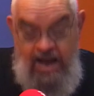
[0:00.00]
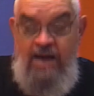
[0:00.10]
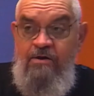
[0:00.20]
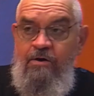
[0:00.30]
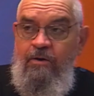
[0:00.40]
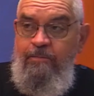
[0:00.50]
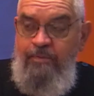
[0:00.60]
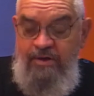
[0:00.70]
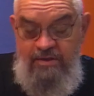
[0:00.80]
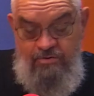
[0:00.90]
Alors,
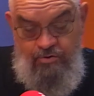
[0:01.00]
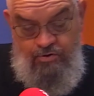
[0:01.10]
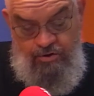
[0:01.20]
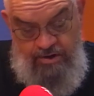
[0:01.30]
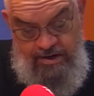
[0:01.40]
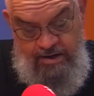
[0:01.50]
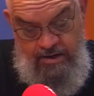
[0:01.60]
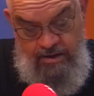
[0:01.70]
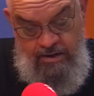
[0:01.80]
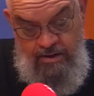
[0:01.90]
pris de
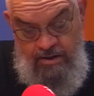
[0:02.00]
colère,